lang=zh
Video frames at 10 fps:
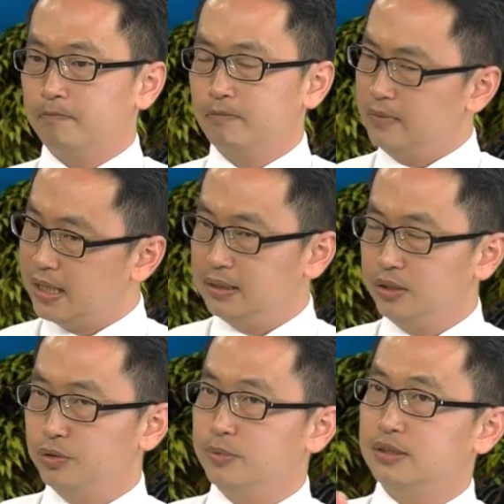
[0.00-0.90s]
对，它已
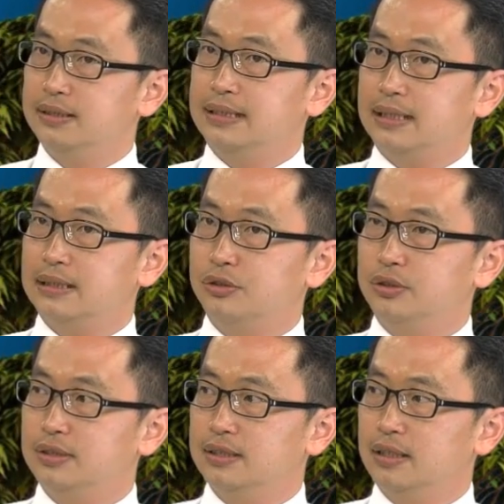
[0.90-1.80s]
经突破这个下降
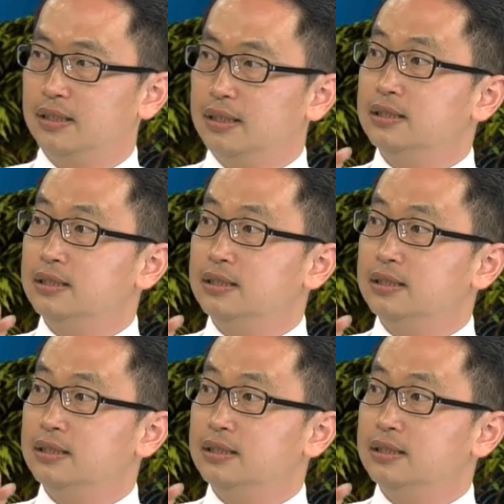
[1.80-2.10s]
趋势了，